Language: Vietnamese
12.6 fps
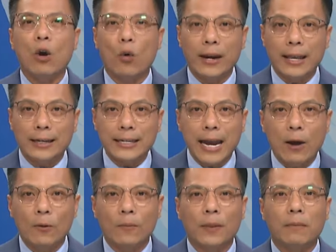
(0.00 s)

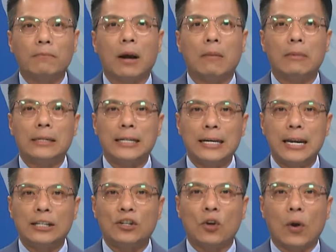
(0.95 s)
Koreatown mà
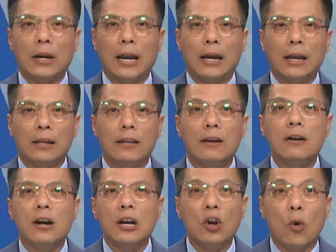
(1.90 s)
Martinez gọi là những
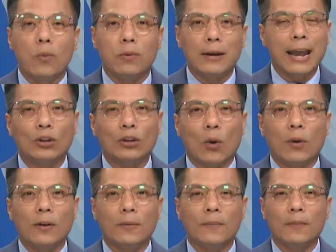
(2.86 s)
người lùng
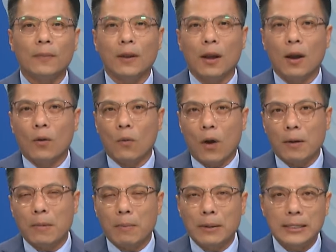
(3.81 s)
tối. Ngoài
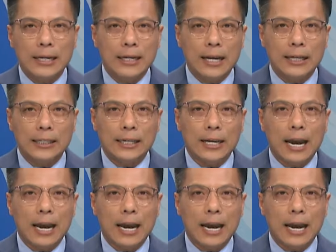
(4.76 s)
bà Martini thì